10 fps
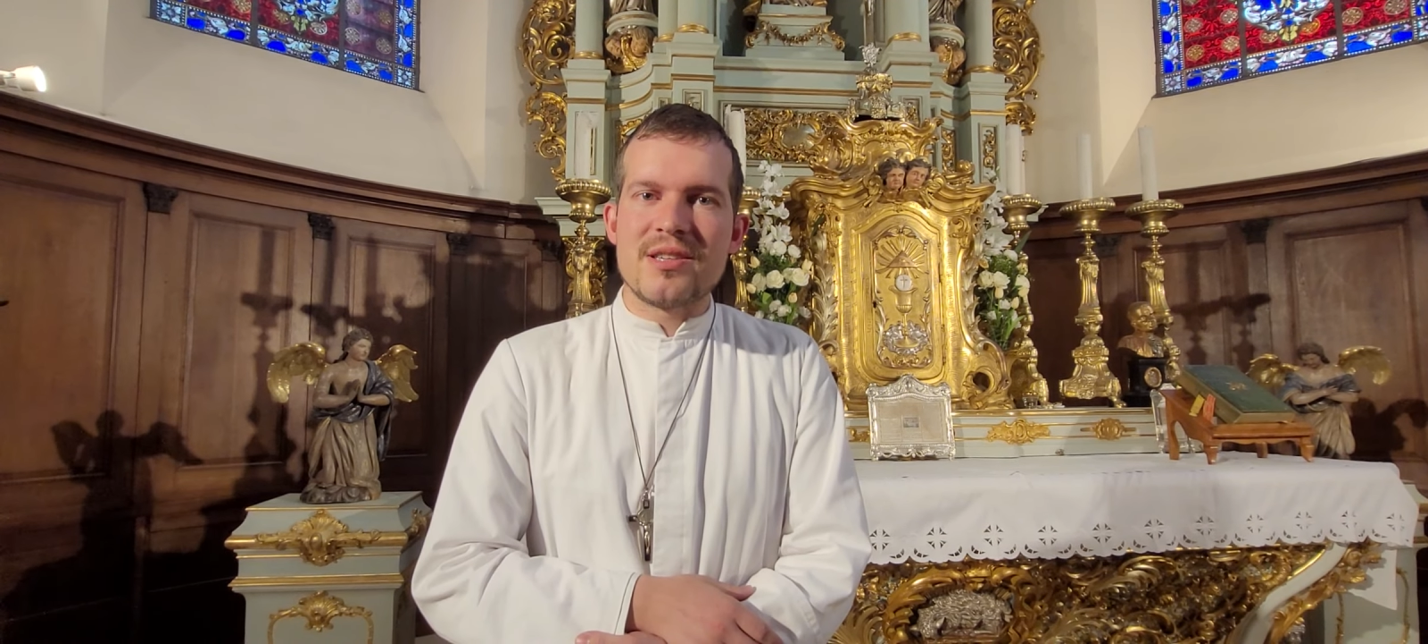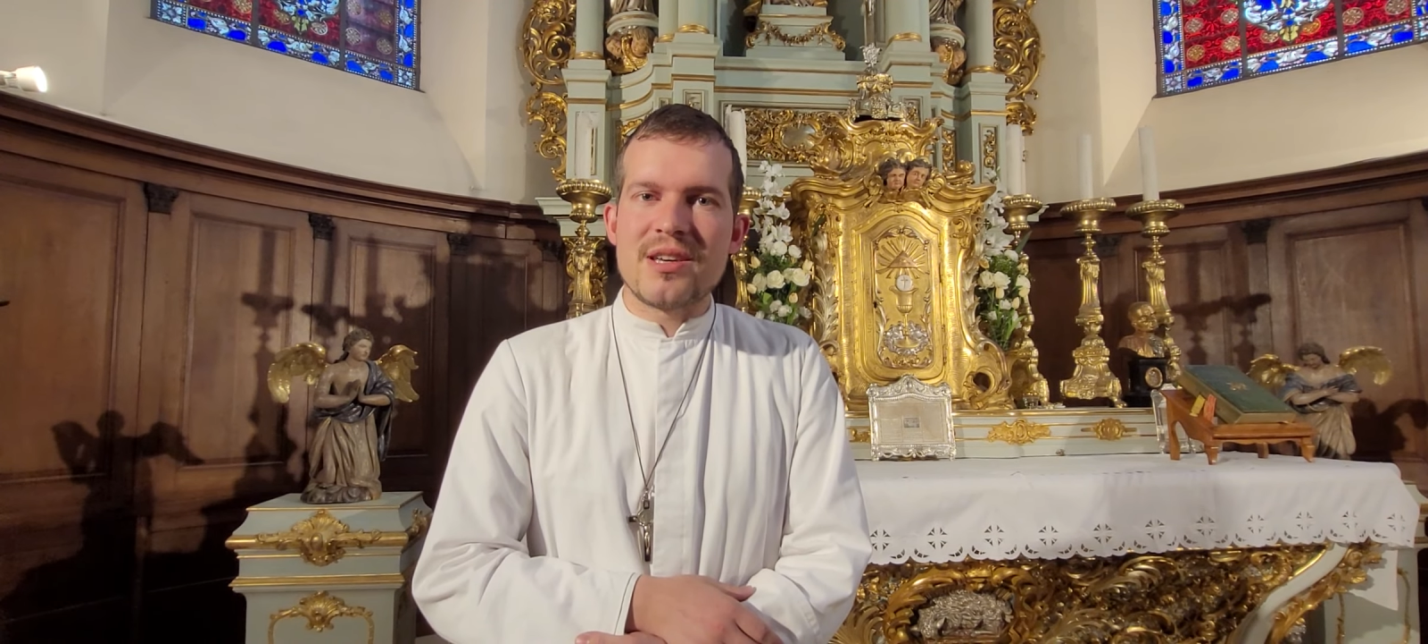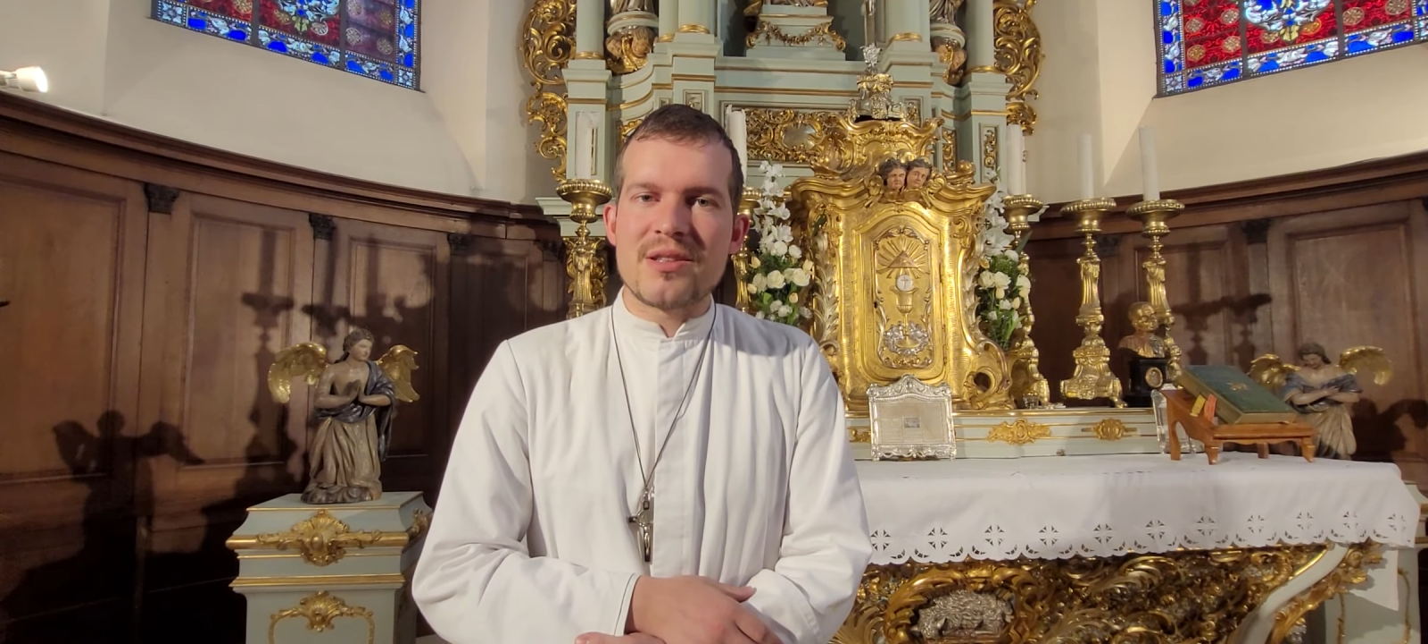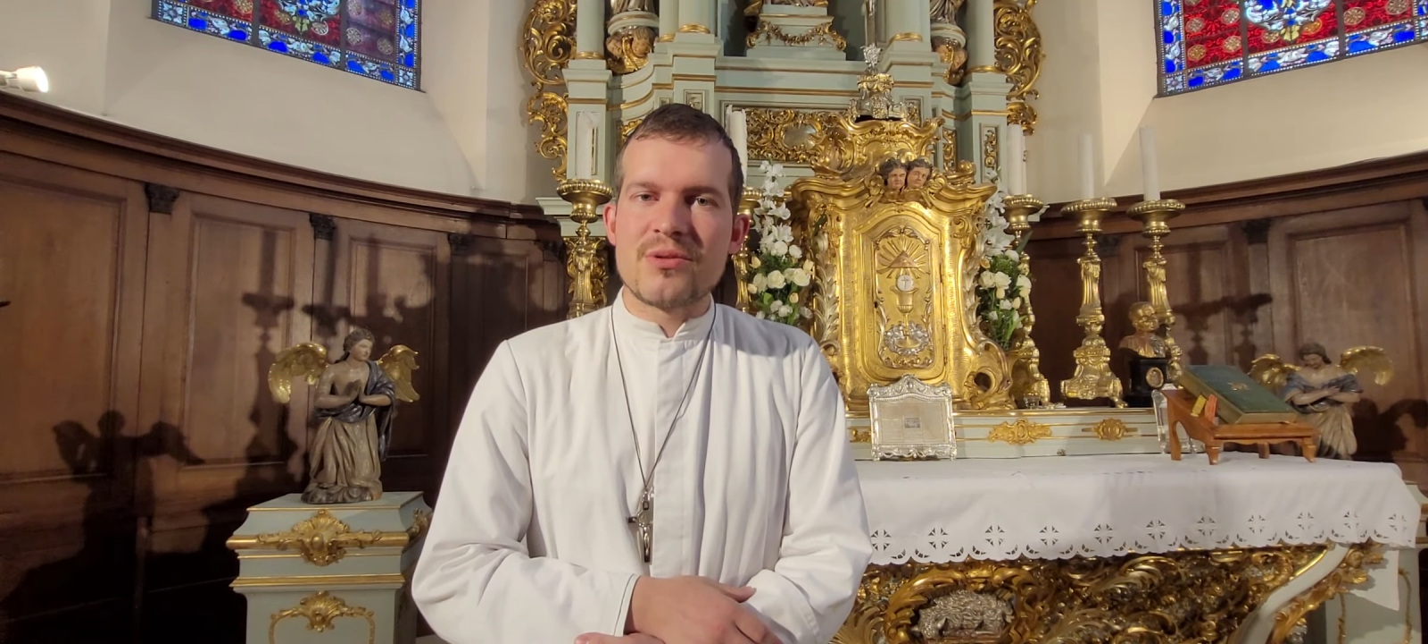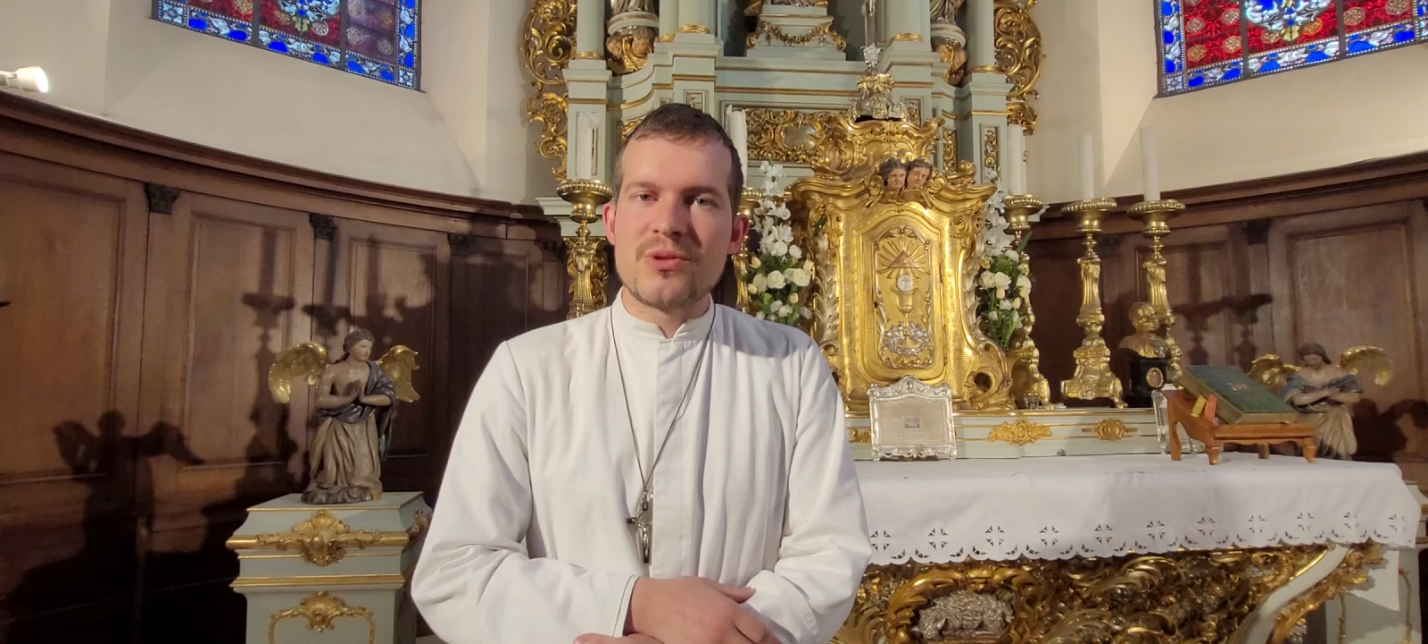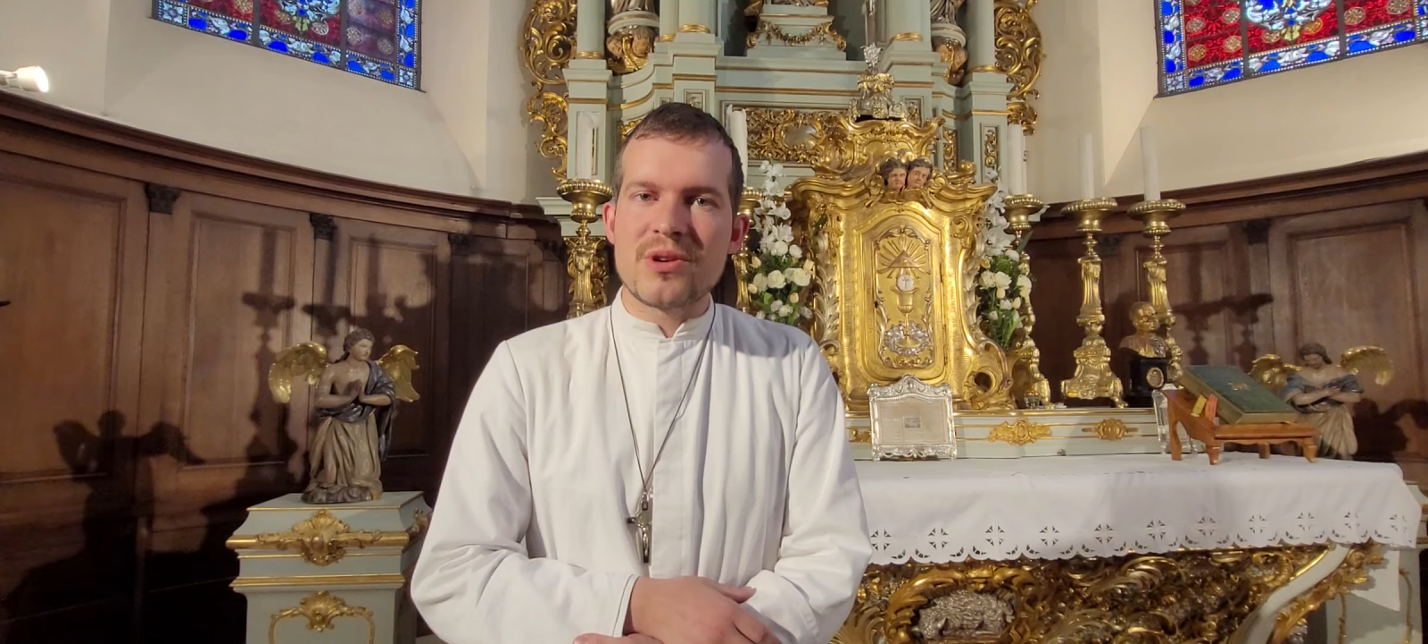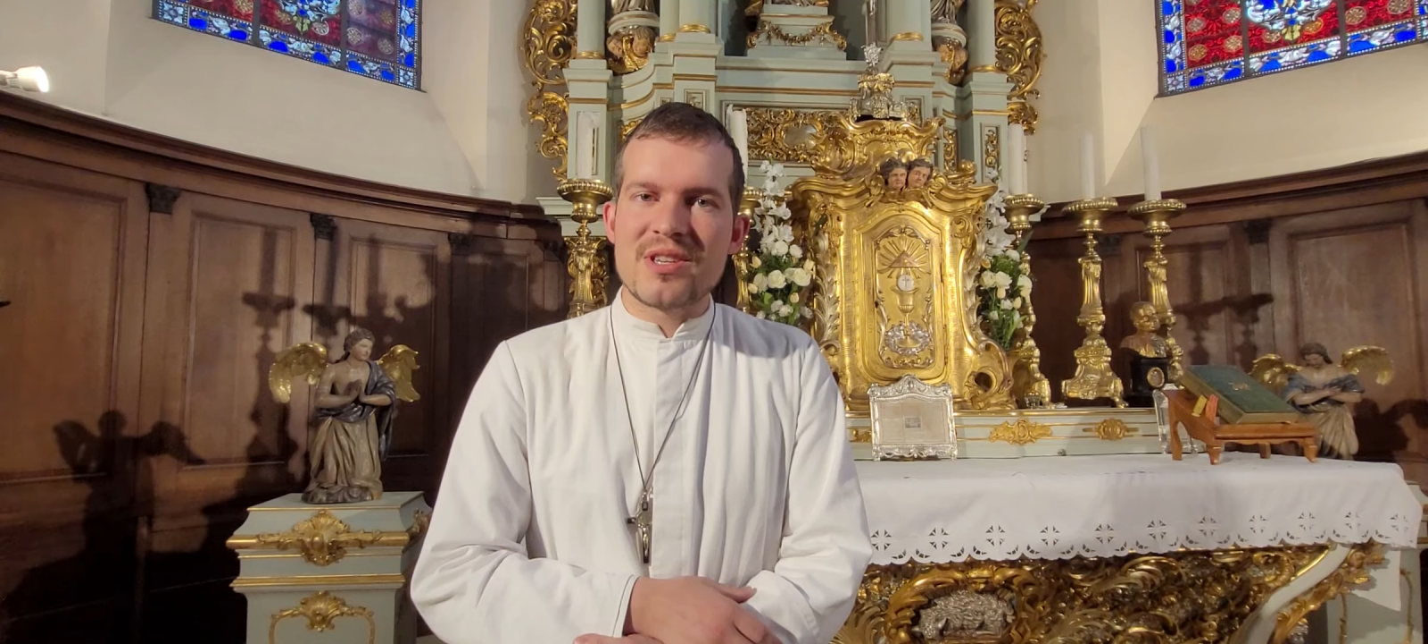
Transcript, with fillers: il y a toujours